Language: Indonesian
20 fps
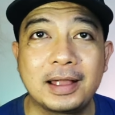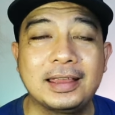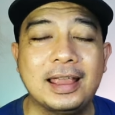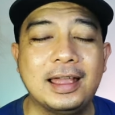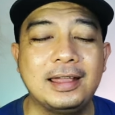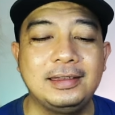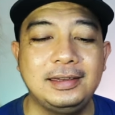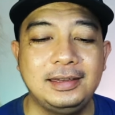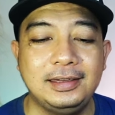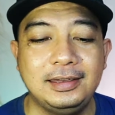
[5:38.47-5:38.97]

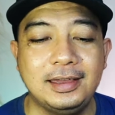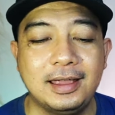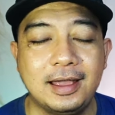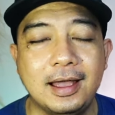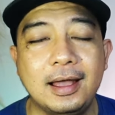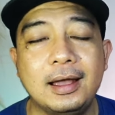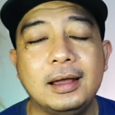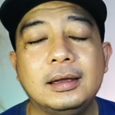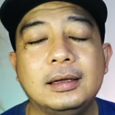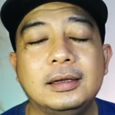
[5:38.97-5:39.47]

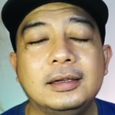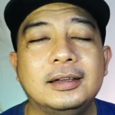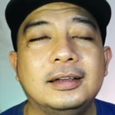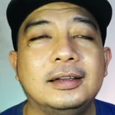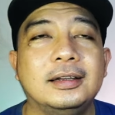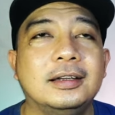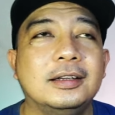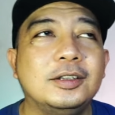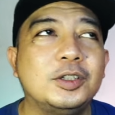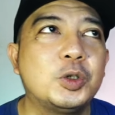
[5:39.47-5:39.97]
nyanyinya
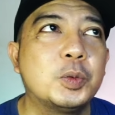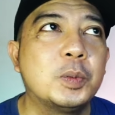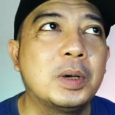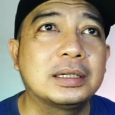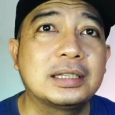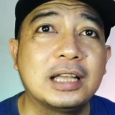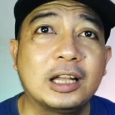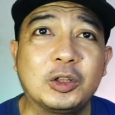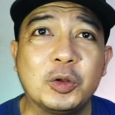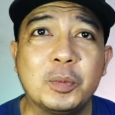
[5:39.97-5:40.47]
cuma
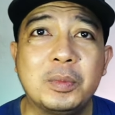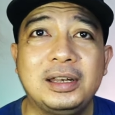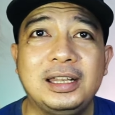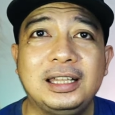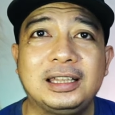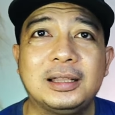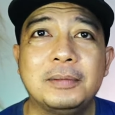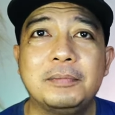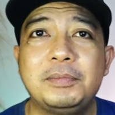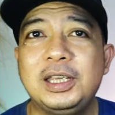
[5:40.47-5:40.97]
satu
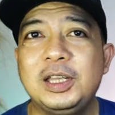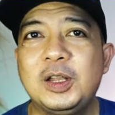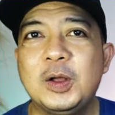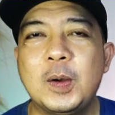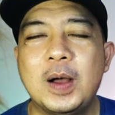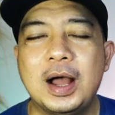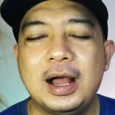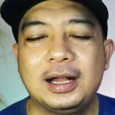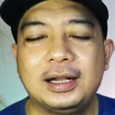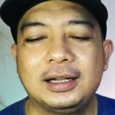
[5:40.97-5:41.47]
menit lebih
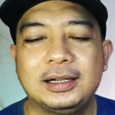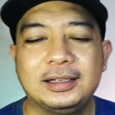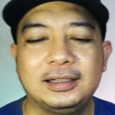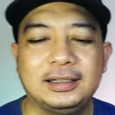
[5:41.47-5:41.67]
doang.